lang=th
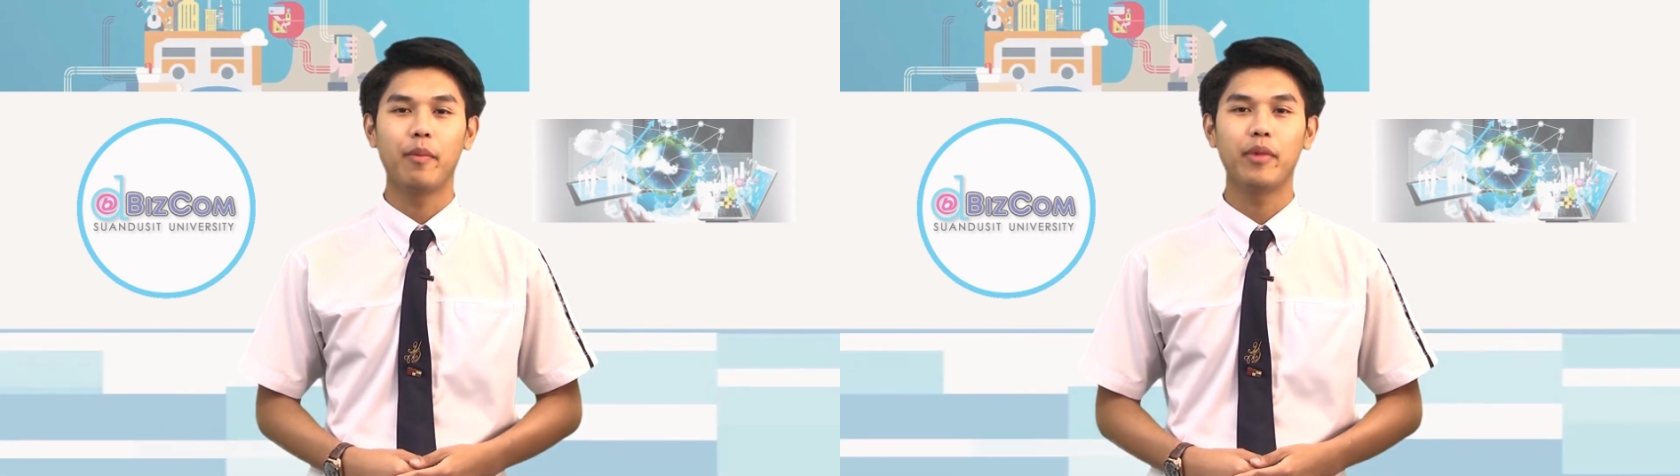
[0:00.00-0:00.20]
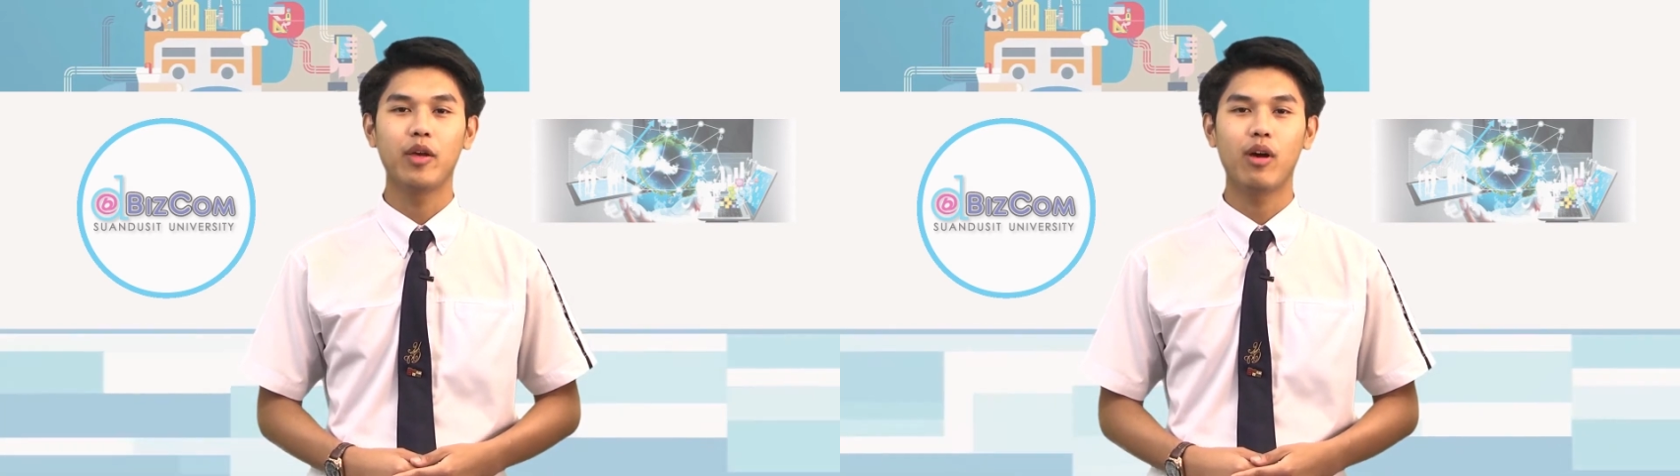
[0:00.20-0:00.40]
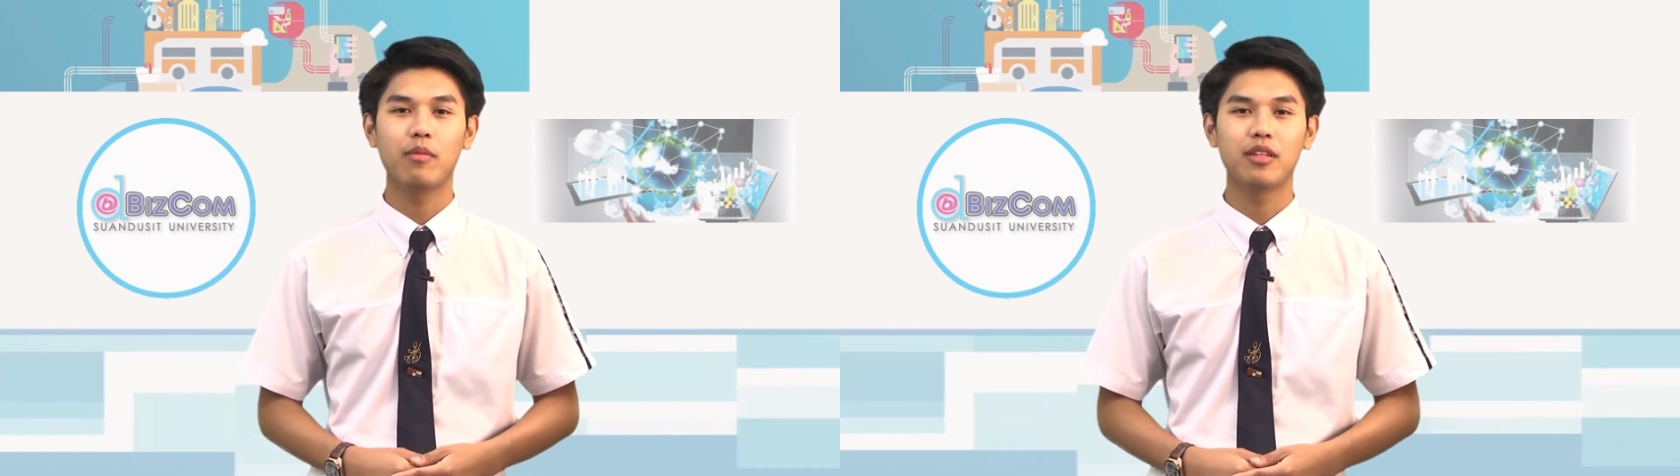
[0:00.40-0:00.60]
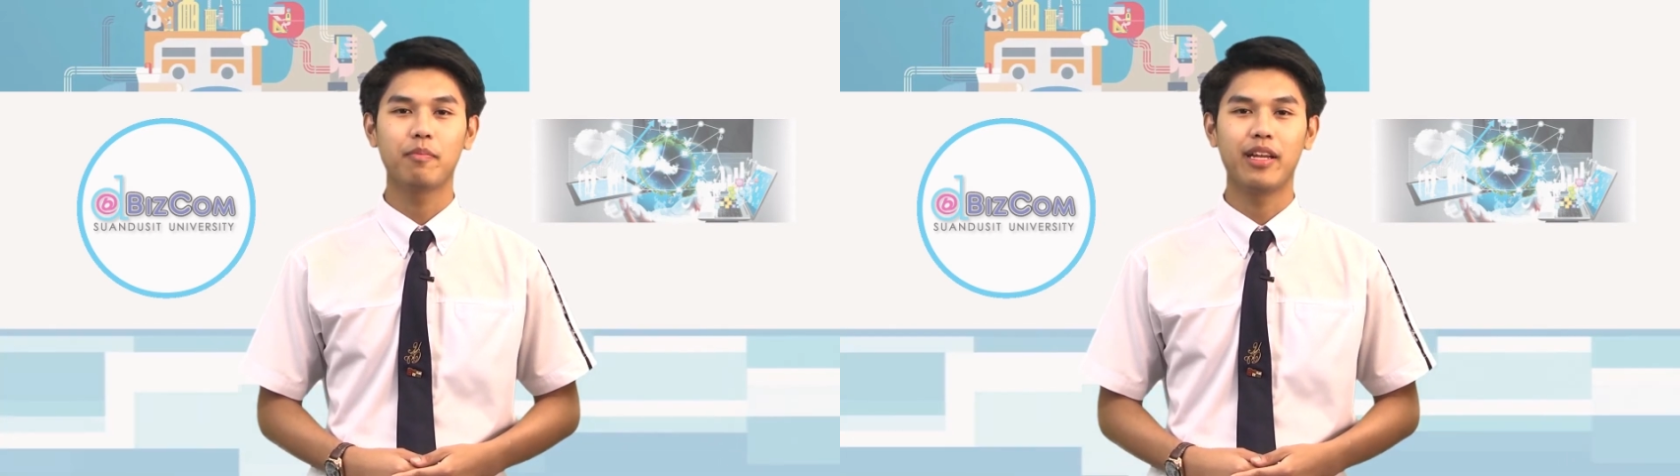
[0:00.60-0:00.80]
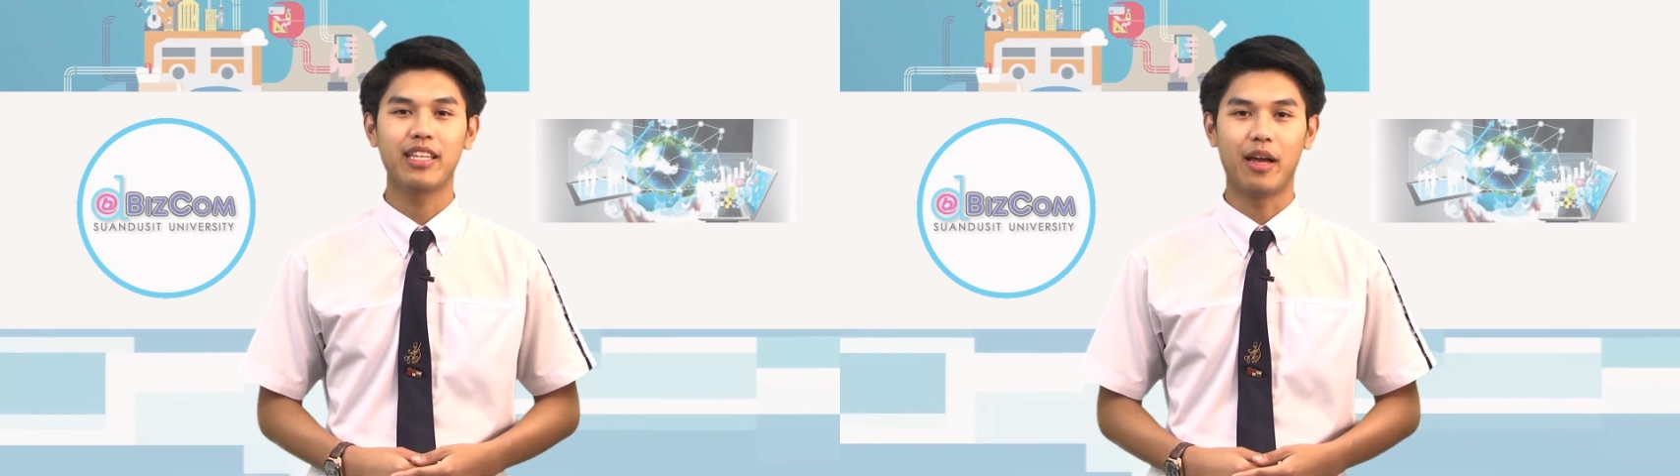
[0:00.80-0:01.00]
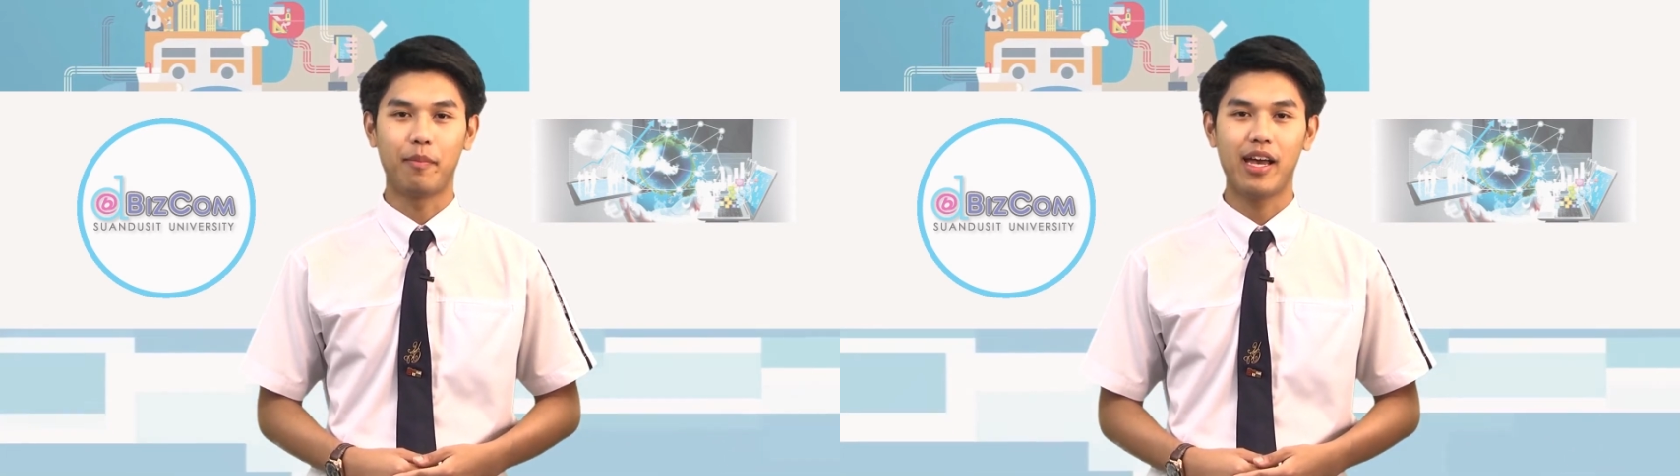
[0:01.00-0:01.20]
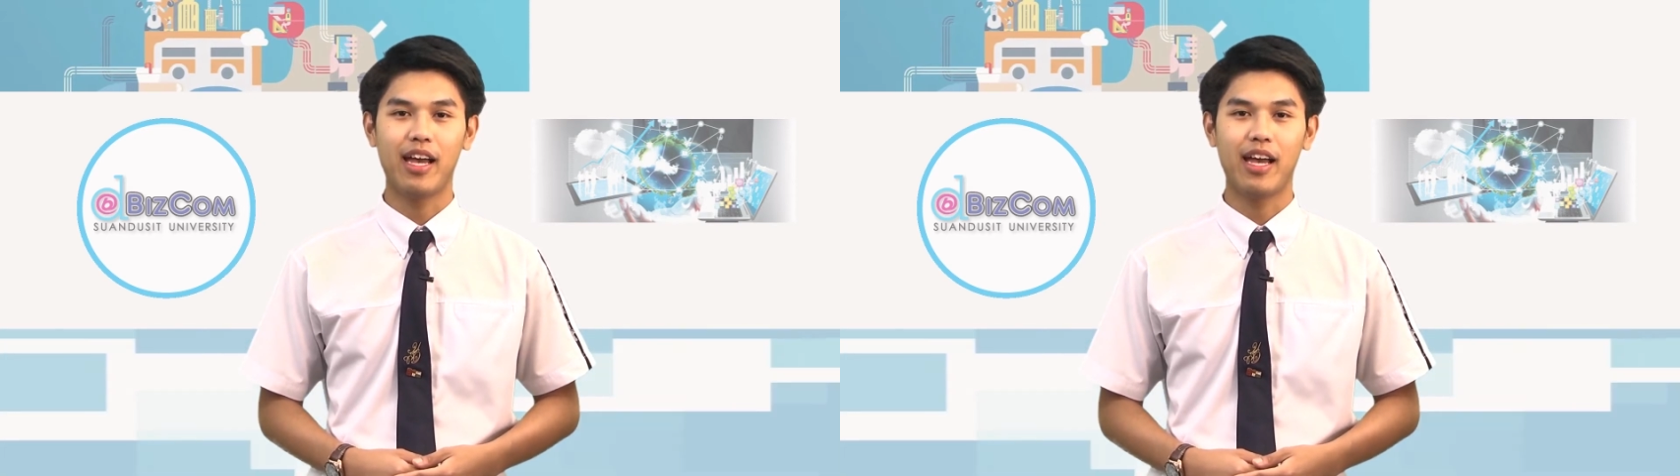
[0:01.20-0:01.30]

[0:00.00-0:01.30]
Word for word: มีความจำเป็นอย่างมา